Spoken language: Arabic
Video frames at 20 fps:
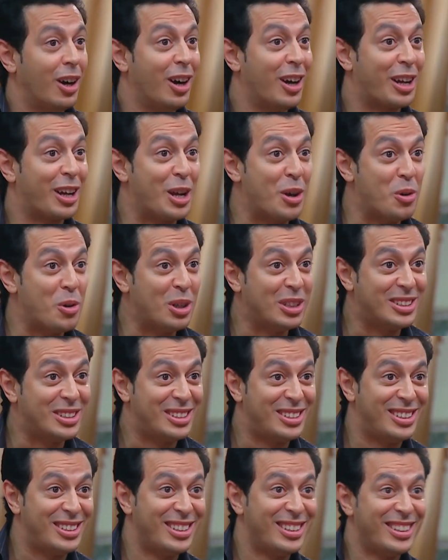
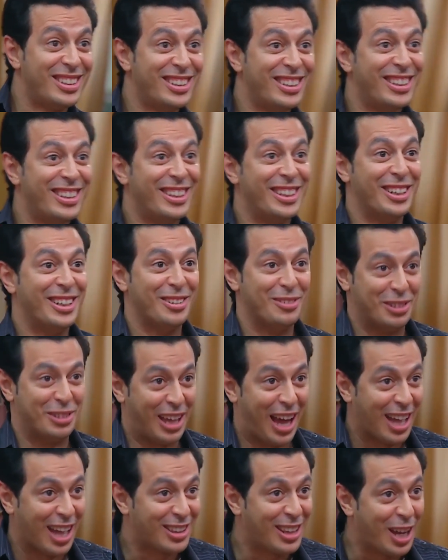اتجوزت في
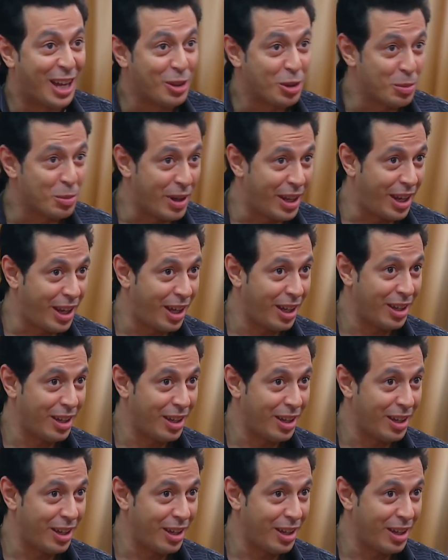حد عنده منع؟